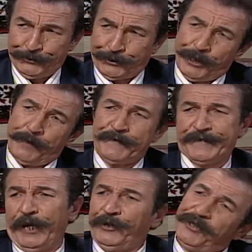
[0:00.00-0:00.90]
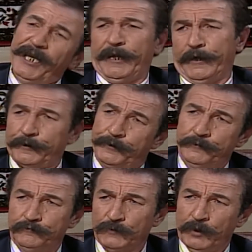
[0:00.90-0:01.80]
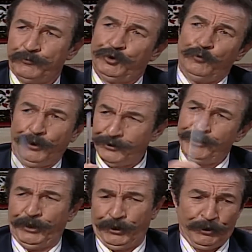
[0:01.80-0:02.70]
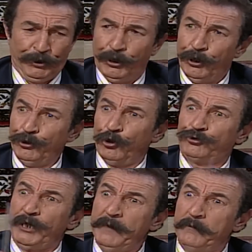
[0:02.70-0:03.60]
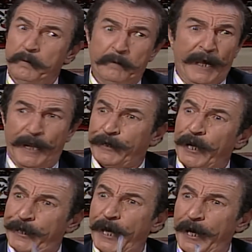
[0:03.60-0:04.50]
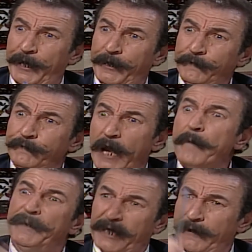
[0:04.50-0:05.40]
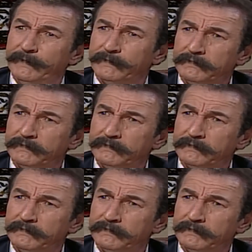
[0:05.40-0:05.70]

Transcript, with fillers: طيب اذا قلت لك توعدني انه تقيم من بالك هالخائن ابدا